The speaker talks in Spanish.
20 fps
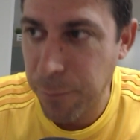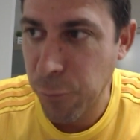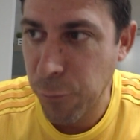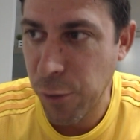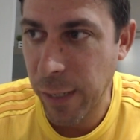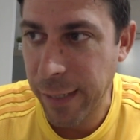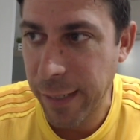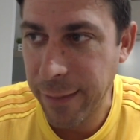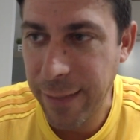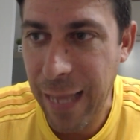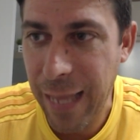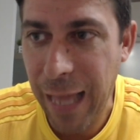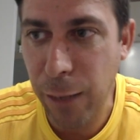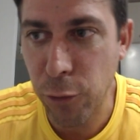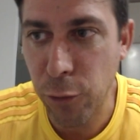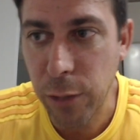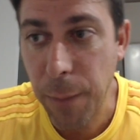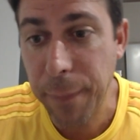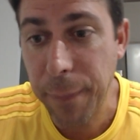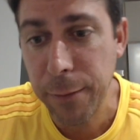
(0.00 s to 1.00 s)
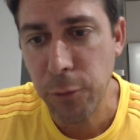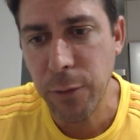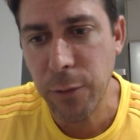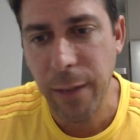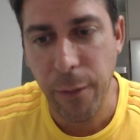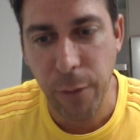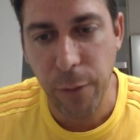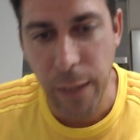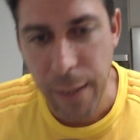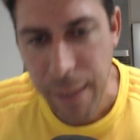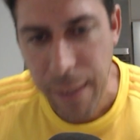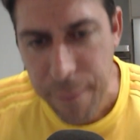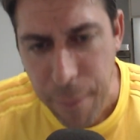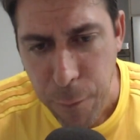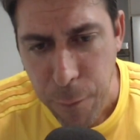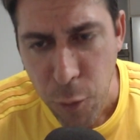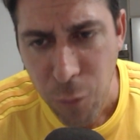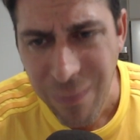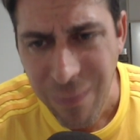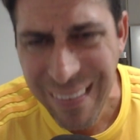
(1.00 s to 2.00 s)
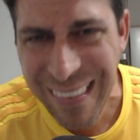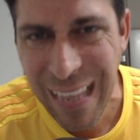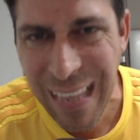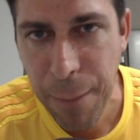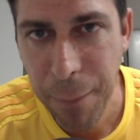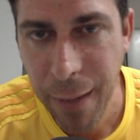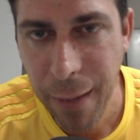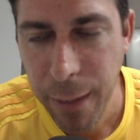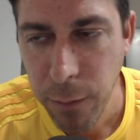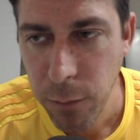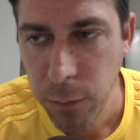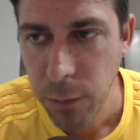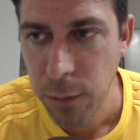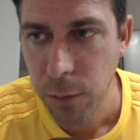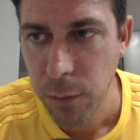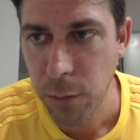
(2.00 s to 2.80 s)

Muchas gracias a los tres patrocinadores. Y vamos de pleno